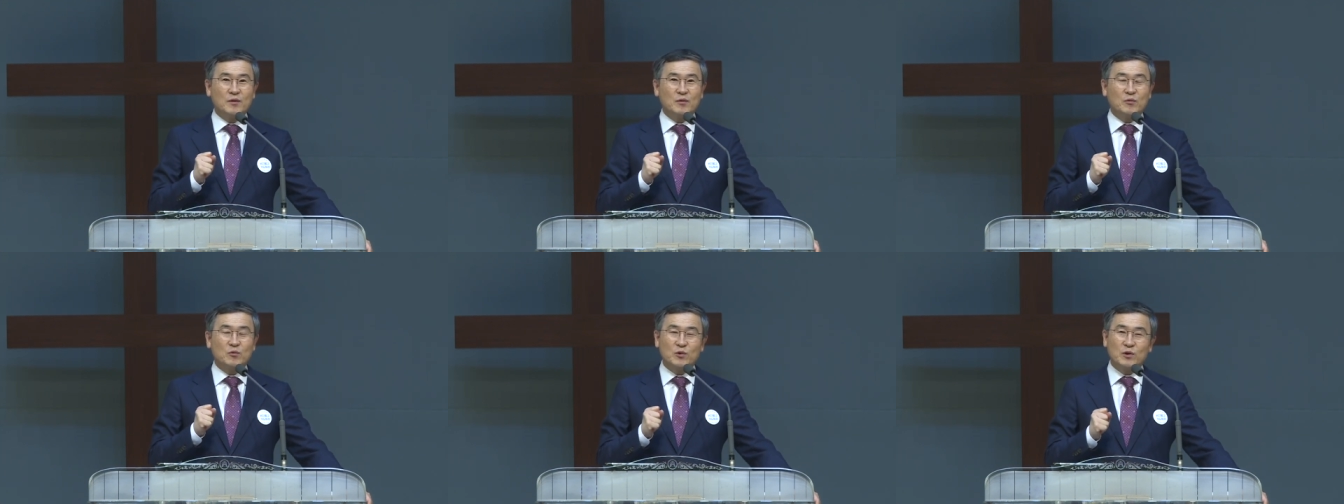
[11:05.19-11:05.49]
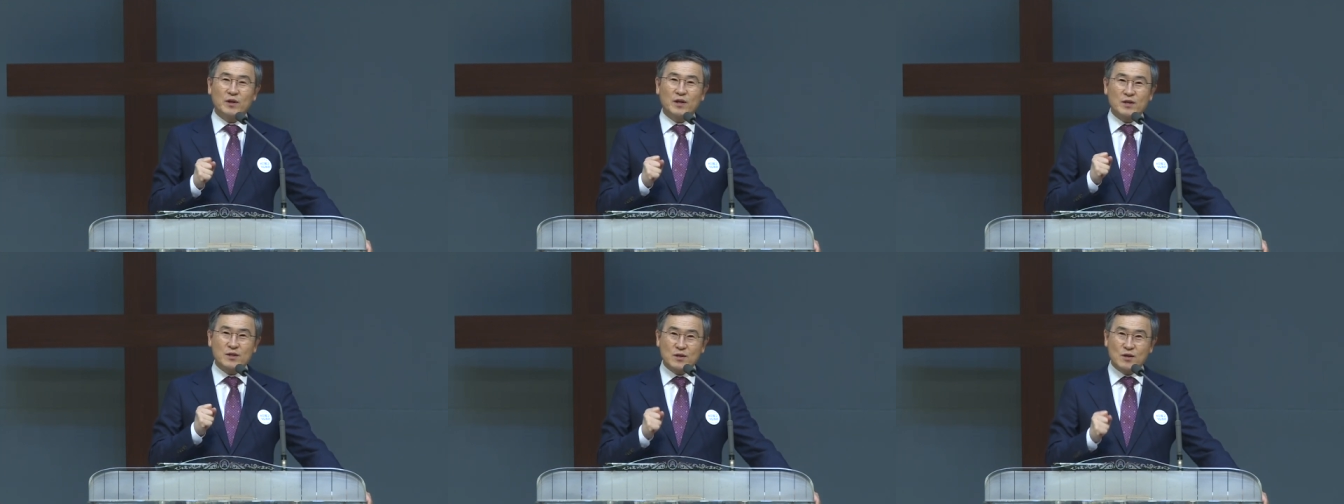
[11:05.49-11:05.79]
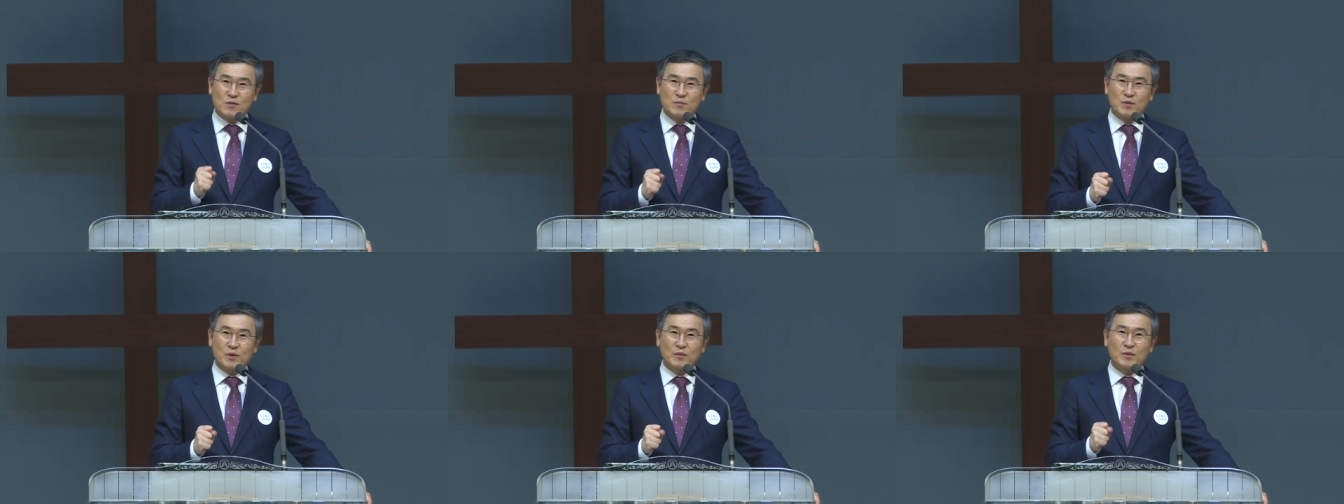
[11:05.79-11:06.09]
우리의
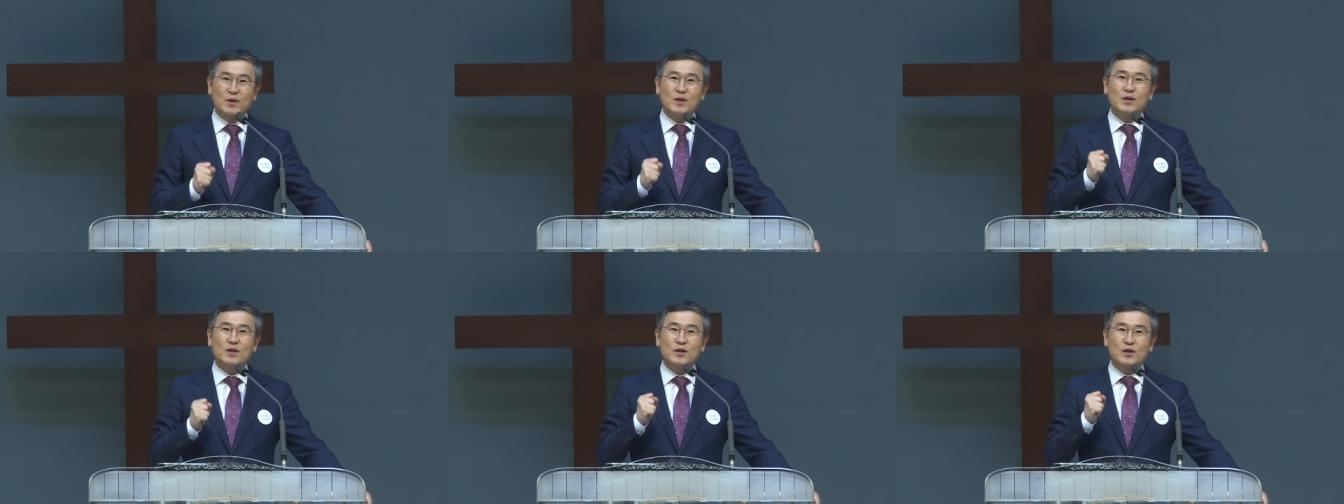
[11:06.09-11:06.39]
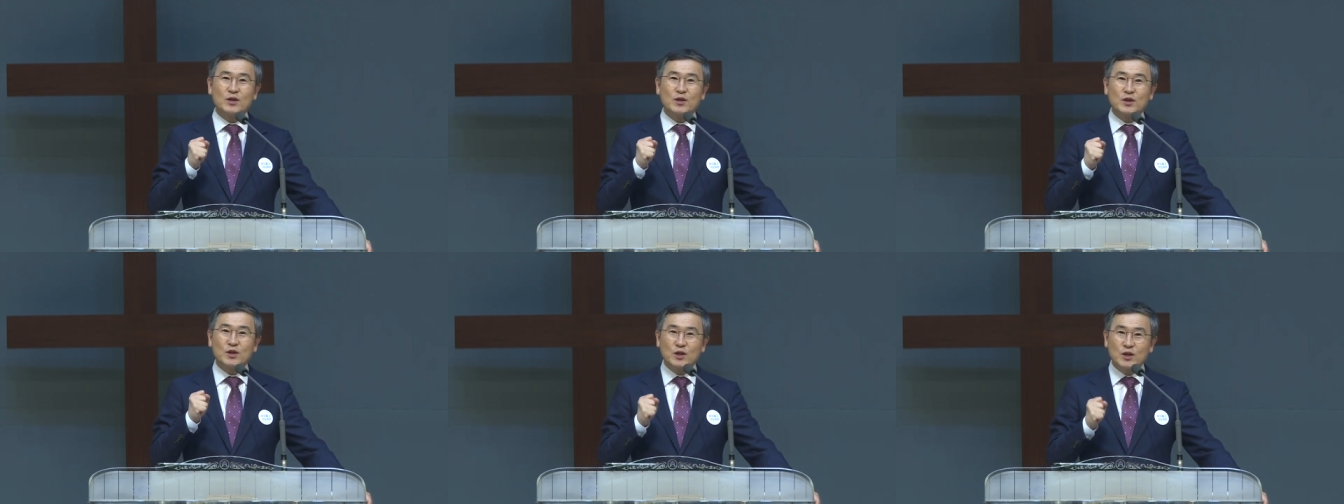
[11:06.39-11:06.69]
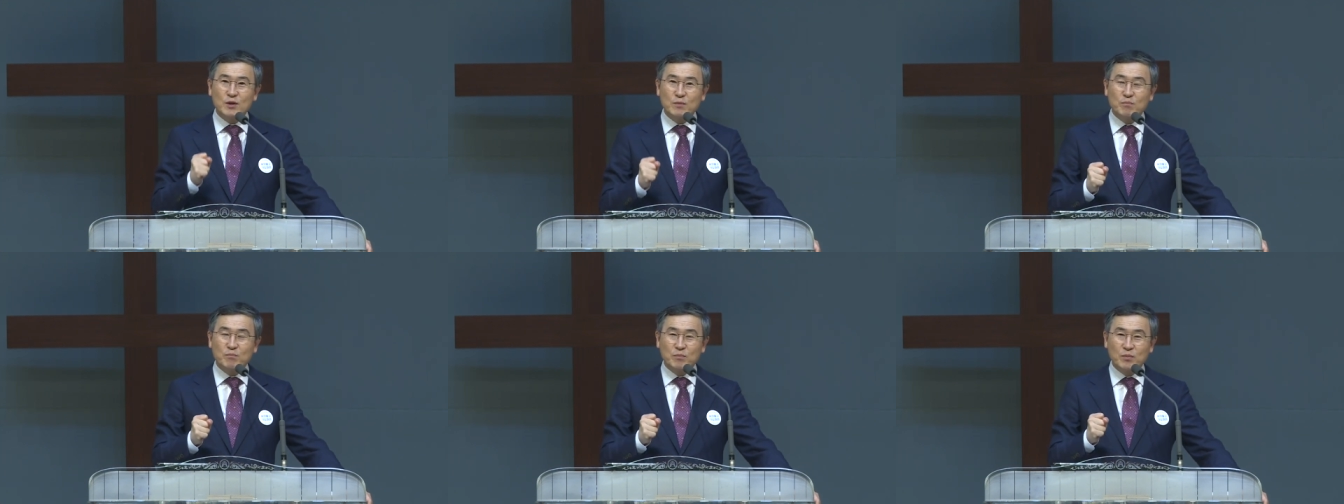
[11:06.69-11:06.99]
슬픔을
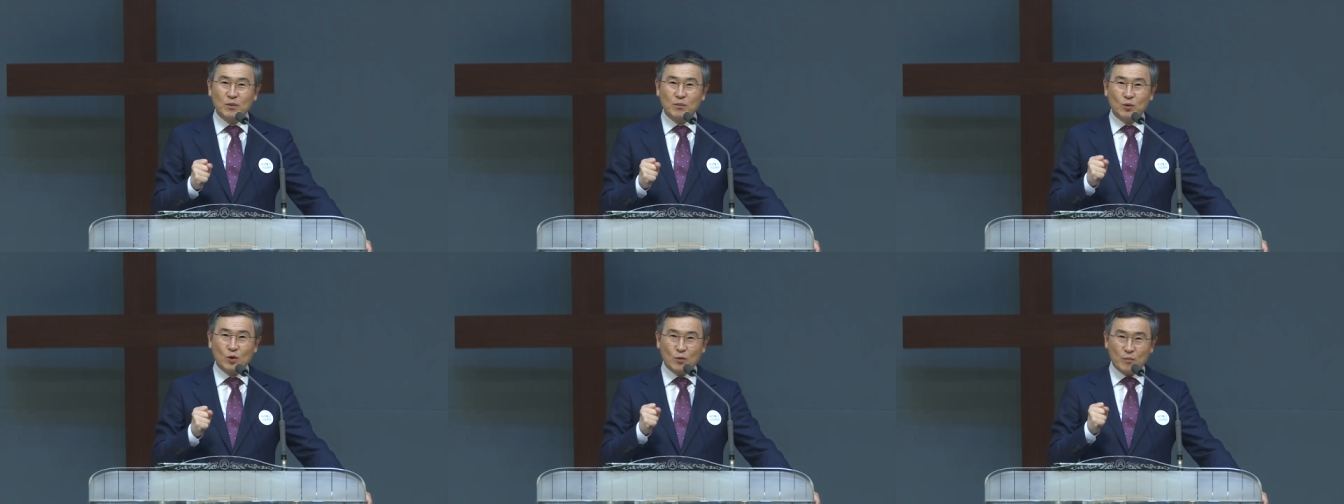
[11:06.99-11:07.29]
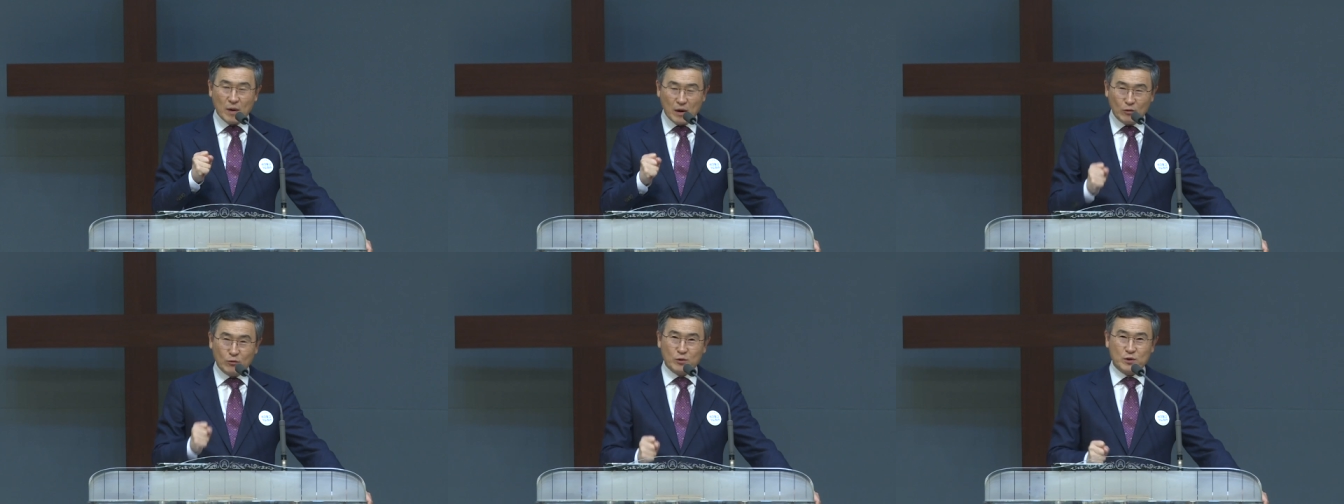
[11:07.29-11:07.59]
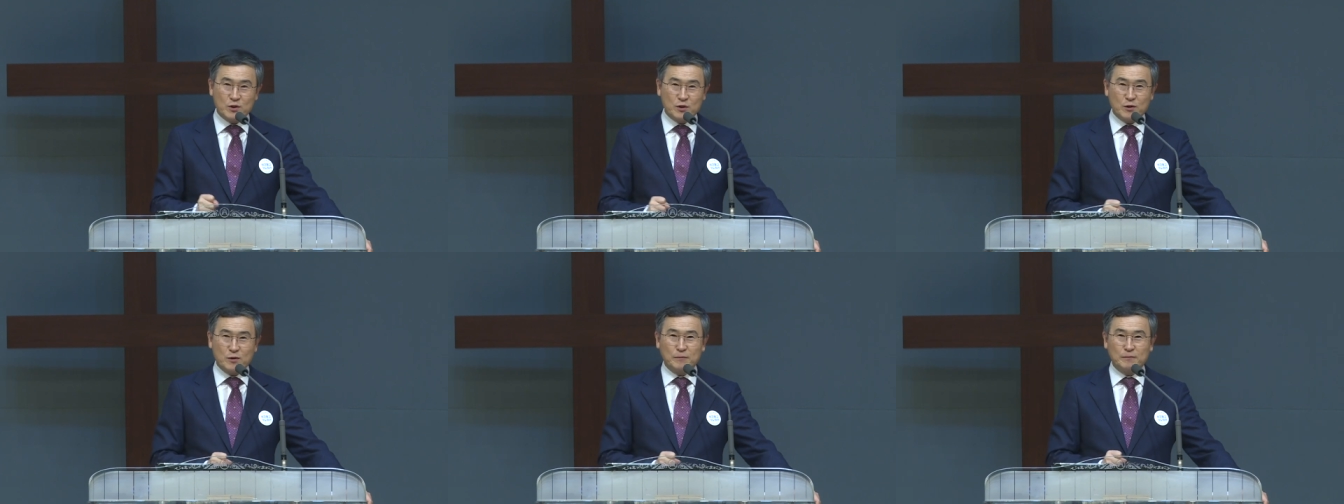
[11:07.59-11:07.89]
기쁨으로
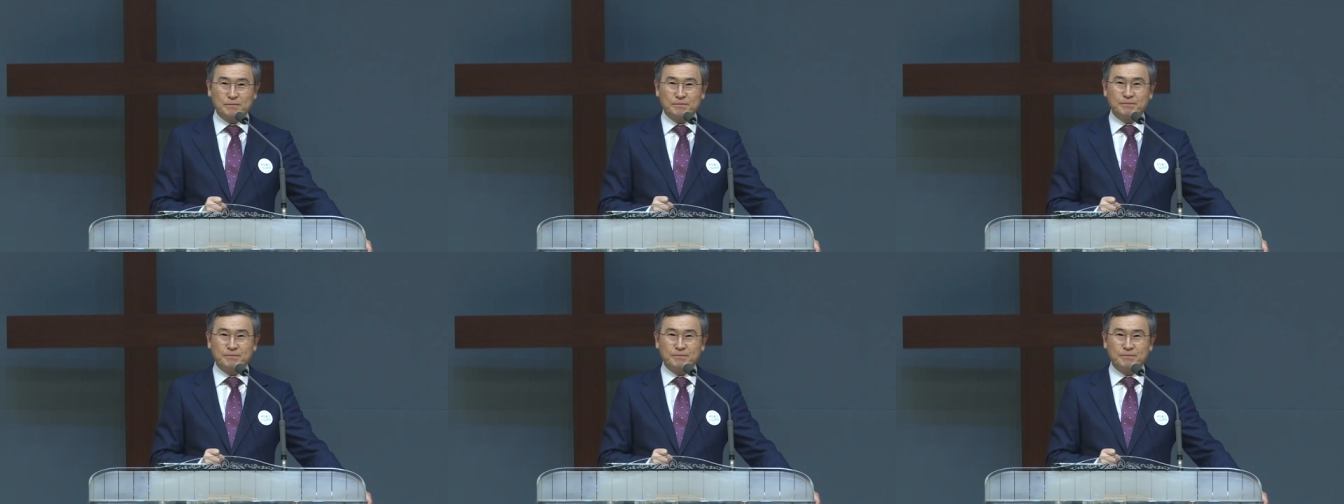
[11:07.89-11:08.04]
바꾸시고,